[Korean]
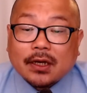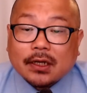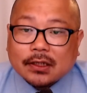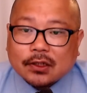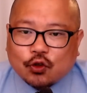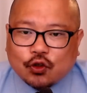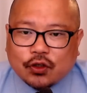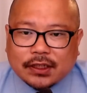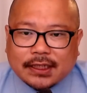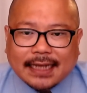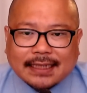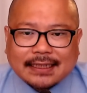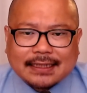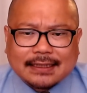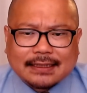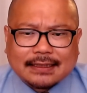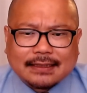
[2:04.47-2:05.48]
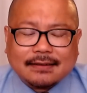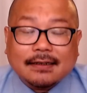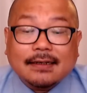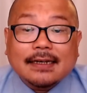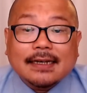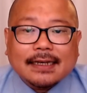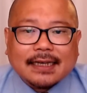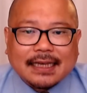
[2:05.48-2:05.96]
취재진은
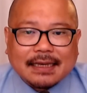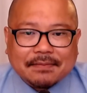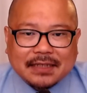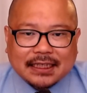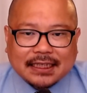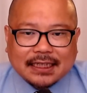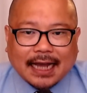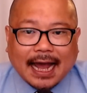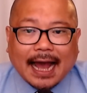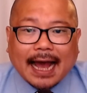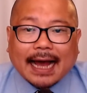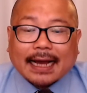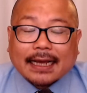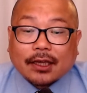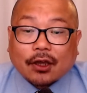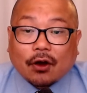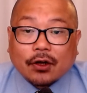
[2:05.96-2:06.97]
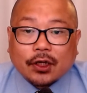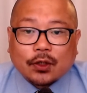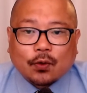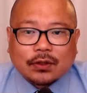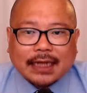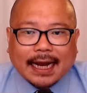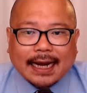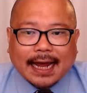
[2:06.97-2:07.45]
김 씨가 경기도
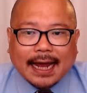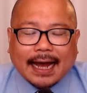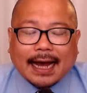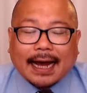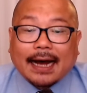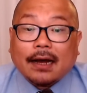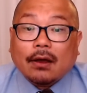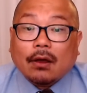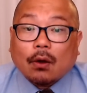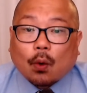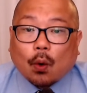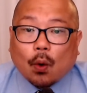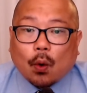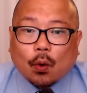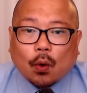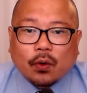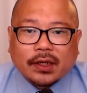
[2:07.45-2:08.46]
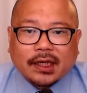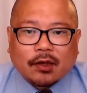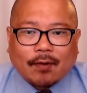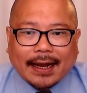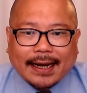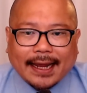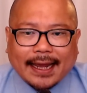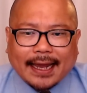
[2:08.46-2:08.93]
산하
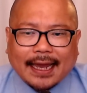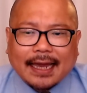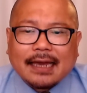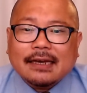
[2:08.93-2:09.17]
공공기관의